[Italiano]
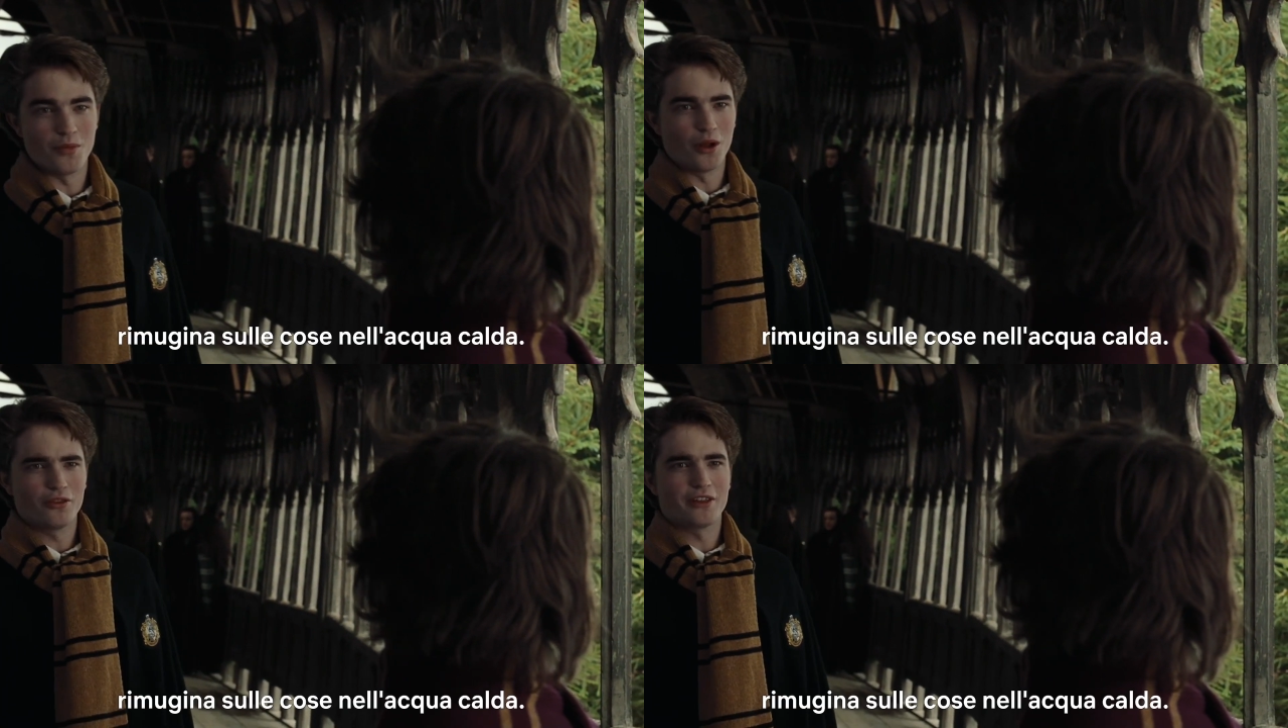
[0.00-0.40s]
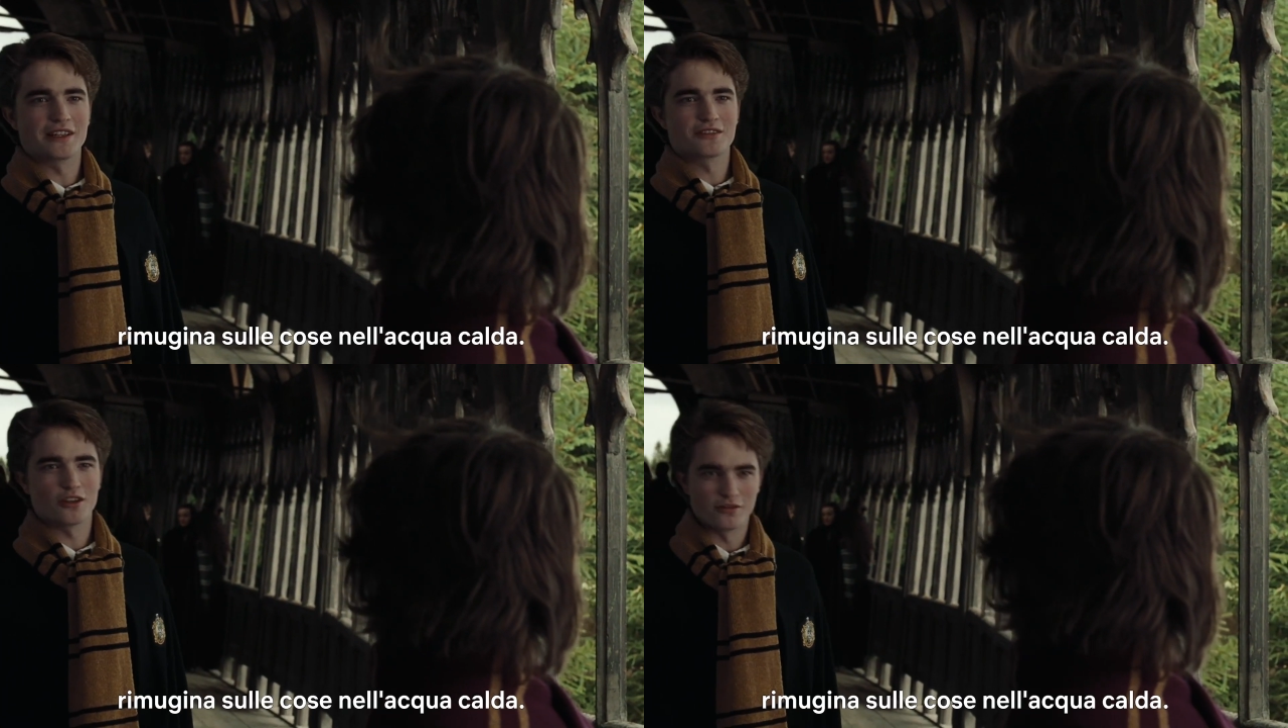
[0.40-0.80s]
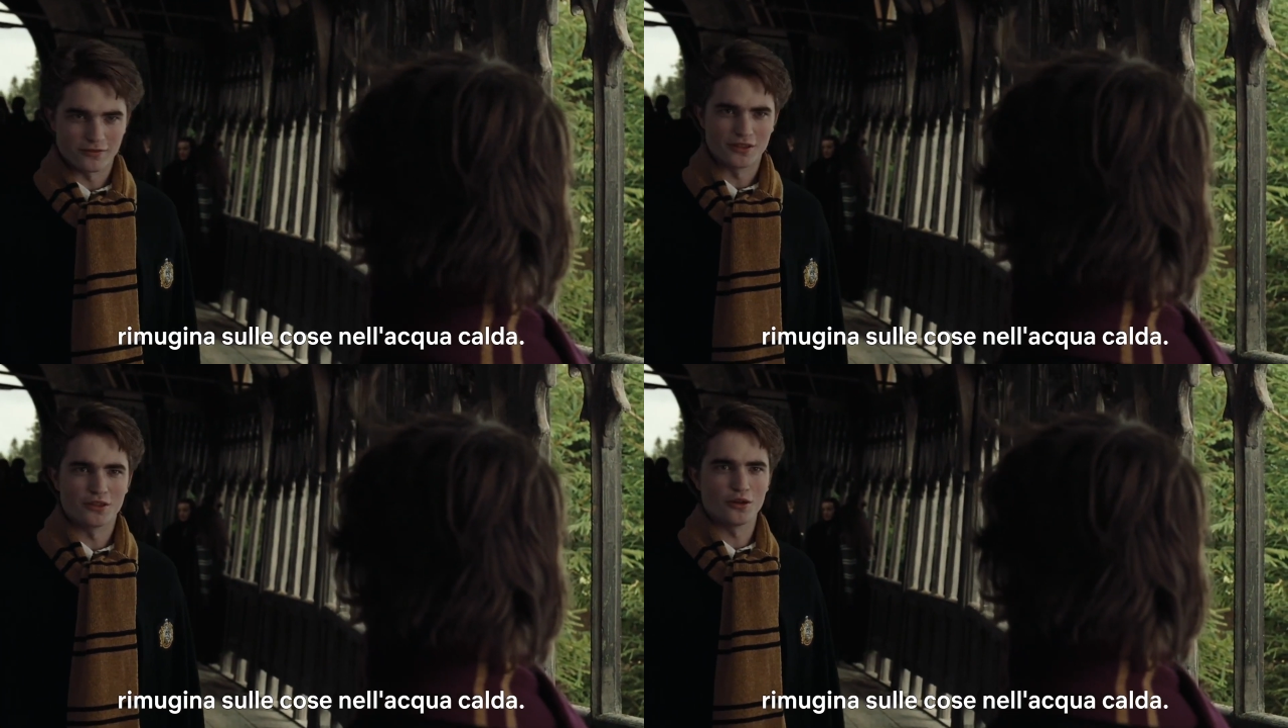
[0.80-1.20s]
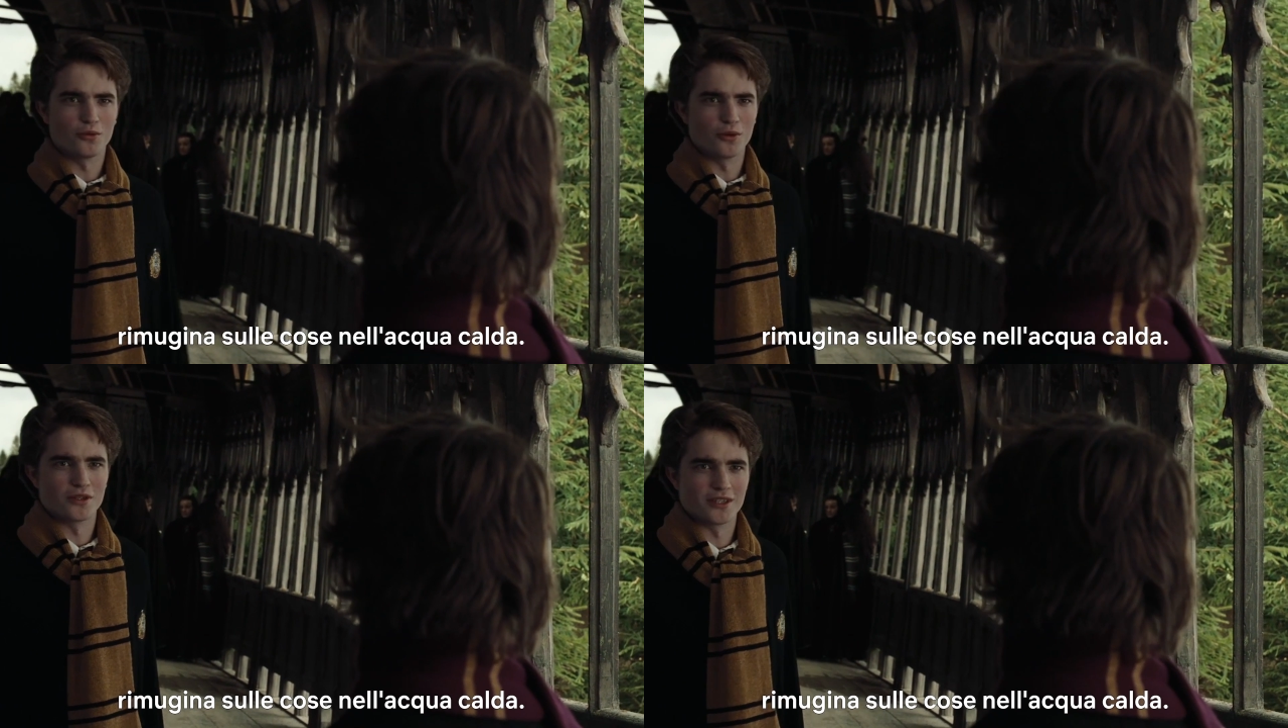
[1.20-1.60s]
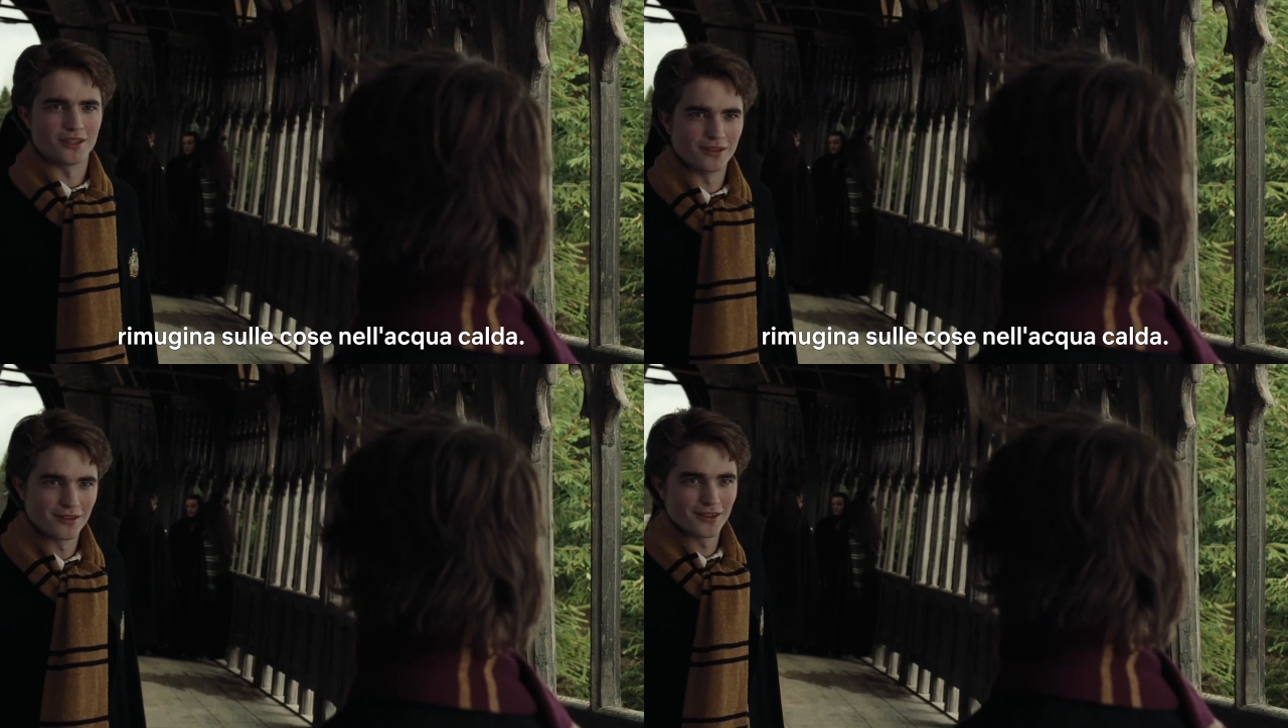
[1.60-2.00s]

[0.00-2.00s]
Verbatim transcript: mull things over in the hot water.